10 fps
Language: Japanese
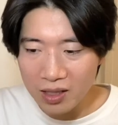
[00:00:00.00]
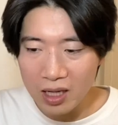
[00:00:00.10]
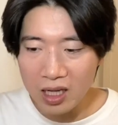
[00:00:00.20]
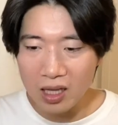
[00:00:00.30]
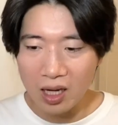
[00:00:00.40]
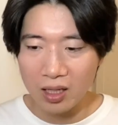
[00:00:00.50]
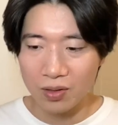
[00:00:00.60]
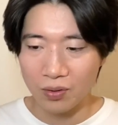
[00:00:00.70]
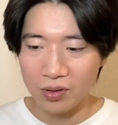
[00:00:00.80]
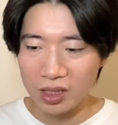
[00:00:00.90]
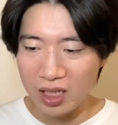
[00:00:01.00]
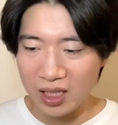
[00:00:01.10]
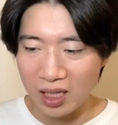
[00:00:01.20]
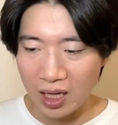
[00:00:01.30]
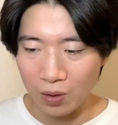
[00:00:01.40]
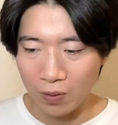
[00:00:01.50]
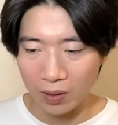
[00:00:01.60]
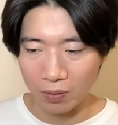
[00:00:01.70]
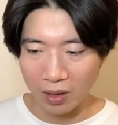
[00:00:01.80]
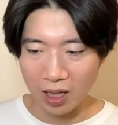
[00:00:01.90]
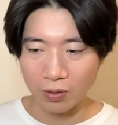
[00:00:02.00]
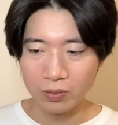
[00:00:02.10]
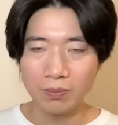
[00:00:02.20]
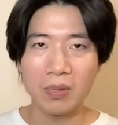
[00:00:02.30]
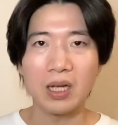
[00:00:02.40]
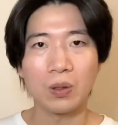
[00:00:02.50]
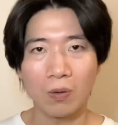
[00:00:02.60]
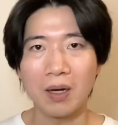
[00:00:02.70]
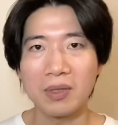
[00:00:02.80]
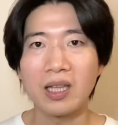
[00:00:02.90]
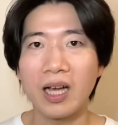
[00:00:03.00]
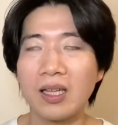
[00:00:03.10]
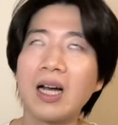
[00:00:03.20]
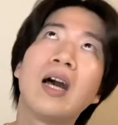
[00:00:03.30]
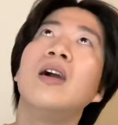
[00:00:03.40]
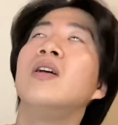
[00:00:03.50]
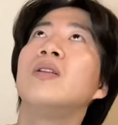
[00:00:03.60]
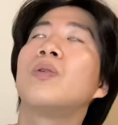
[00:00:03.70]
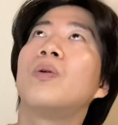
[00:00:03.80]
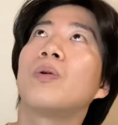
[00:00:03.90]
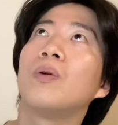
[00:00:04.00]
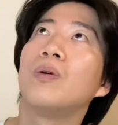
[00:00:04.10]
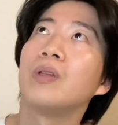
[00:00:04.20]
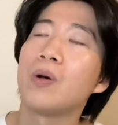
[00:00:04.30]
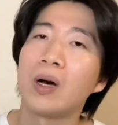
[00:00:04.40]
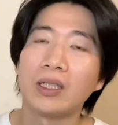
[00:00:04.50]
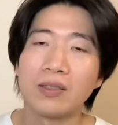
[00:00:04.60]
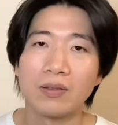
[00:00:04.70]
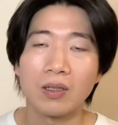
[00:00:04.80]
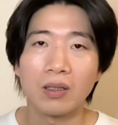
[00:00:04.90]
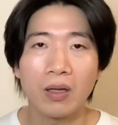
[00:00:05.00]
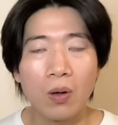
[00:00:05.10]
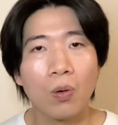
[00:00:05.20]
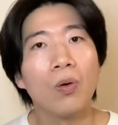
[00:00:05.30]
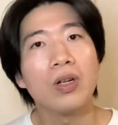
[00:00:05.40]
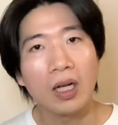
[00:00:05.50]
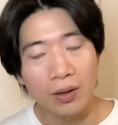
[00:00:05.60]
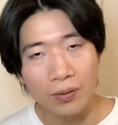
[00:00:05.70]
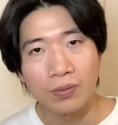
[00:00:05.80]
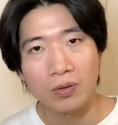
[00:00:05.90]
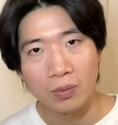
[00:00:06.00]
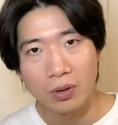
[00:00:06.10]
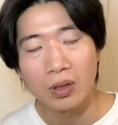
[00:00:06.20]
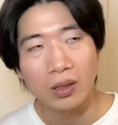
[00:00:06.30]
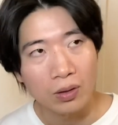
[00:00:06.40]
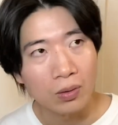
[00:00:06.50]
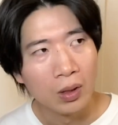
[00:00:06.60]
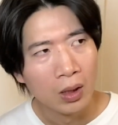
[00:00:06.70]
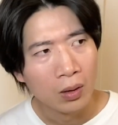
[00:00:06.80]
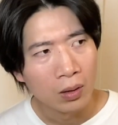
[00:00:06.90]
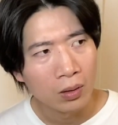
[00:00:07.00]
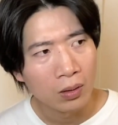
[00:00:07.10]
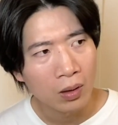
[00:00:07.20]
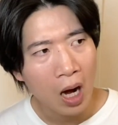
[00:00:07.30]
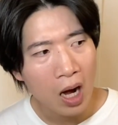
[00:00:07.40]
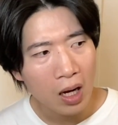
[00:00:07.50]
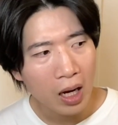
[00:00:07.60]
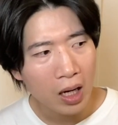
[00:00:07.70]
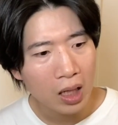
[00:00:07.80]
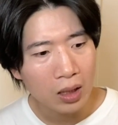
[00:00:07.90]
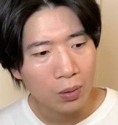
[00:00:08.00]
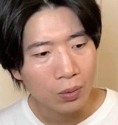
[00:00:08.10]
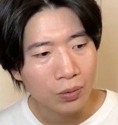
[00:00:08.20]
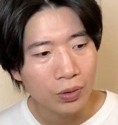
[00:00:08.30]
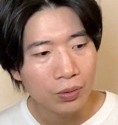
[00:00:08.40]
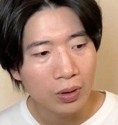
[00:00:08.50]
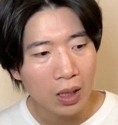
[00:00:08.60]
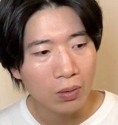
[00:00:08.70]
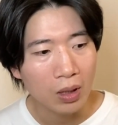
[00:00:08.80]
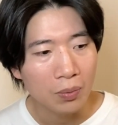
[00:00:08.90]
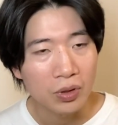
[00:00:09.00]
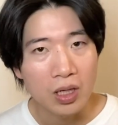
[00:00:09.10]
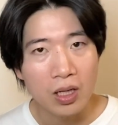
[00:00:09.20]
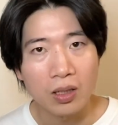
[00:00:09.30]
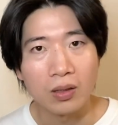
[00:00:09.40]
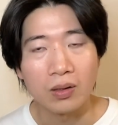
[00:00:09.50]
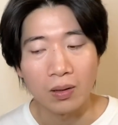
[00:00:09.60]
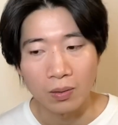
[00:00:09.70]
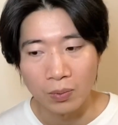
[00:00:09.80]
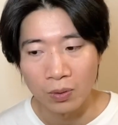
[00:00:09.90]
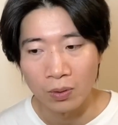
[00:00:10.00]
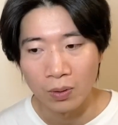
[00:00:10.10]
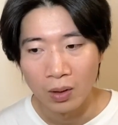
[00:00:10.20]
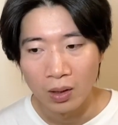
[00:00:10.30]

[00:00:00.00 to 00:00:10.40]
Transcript: ていきなりその人生とはとか運命とはみたいなところでお話しする方結構多いなっていうふうに思ったんですよ。うん考え方の特徴になるのかもしれないんですけれども、